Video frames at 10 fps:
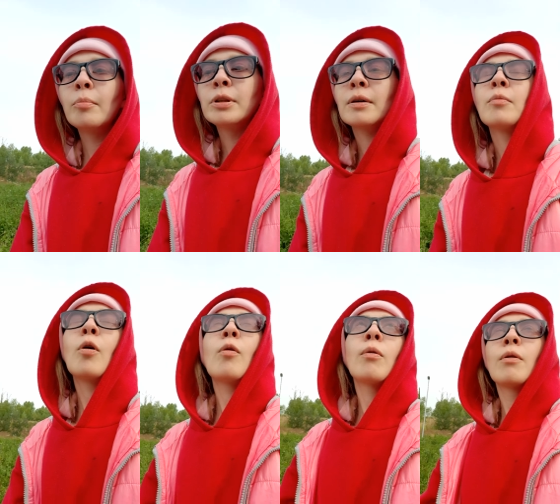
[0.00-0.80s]
мы там
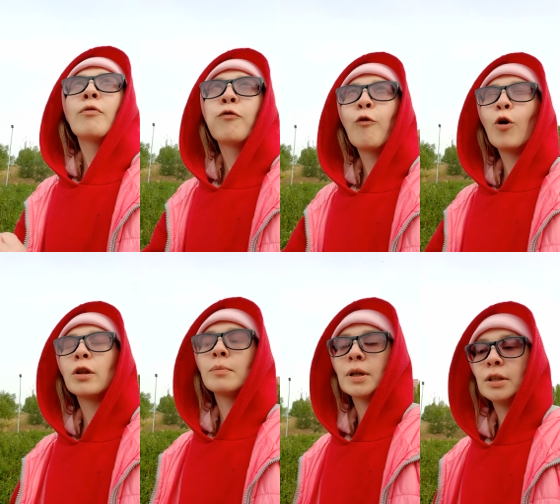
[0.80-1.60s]

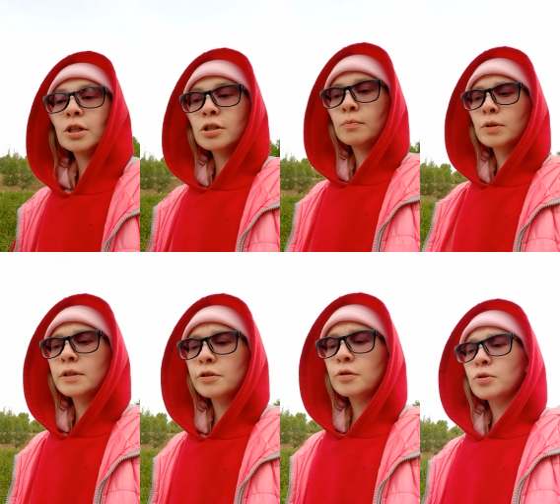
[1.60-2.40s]
фоном, конечно, мы
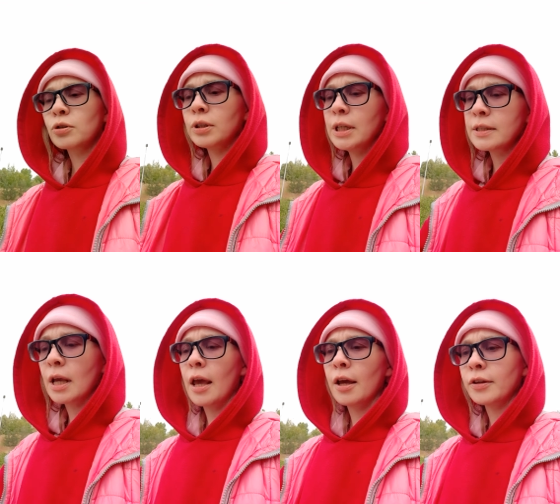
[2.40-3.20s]
слышим, что есть
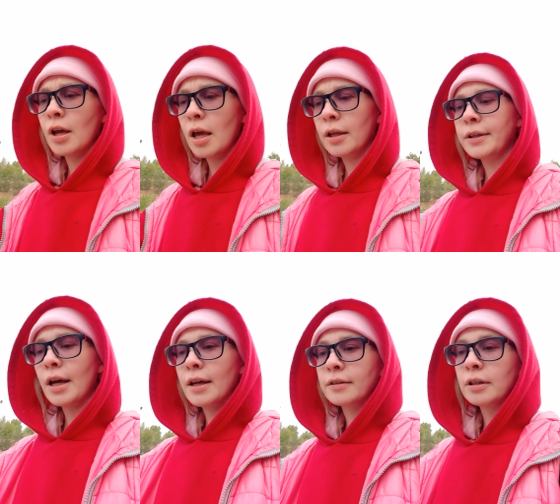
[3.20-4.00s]
это, это,
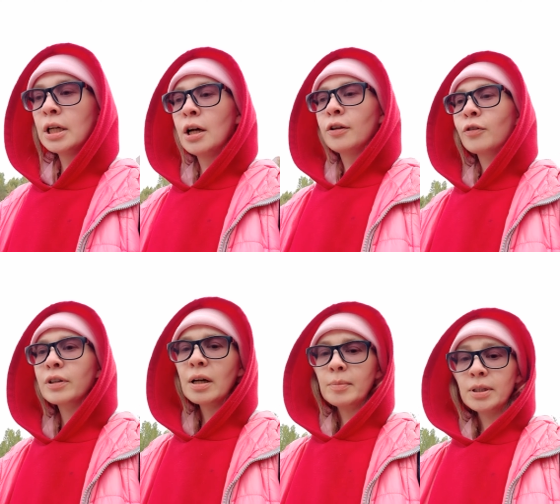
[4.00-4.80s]
это, но к
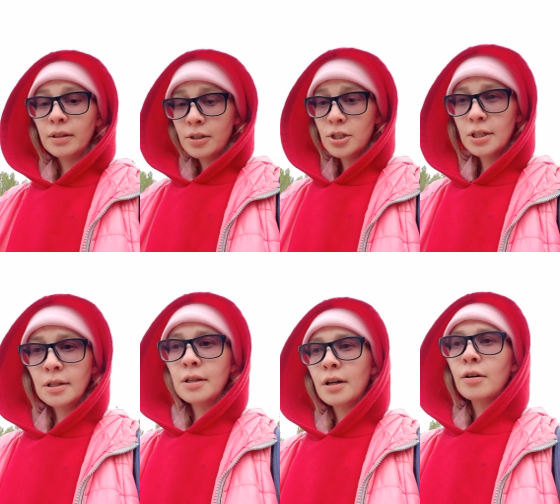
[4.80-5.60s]
нам это
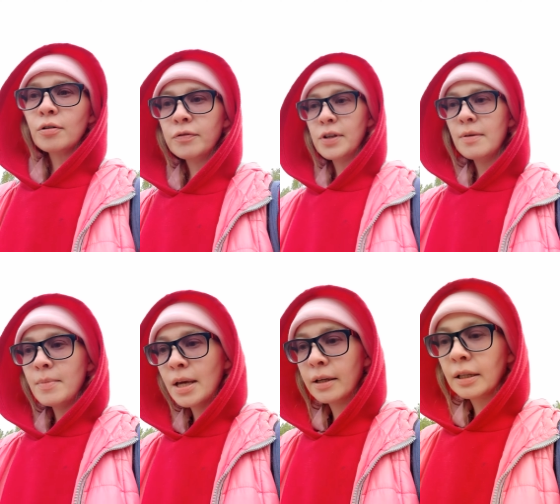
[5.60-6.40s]
отношение никакого не
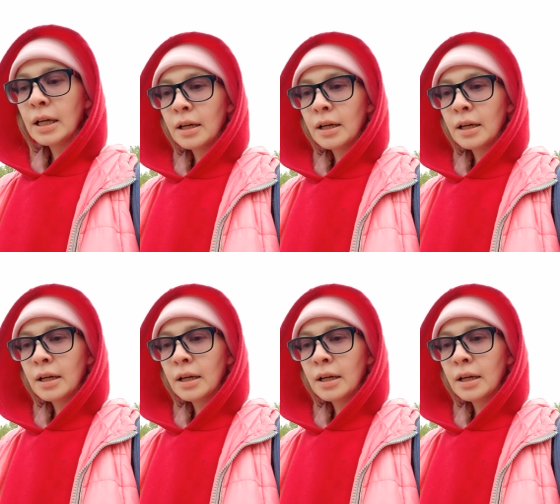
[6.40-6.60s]
имеет.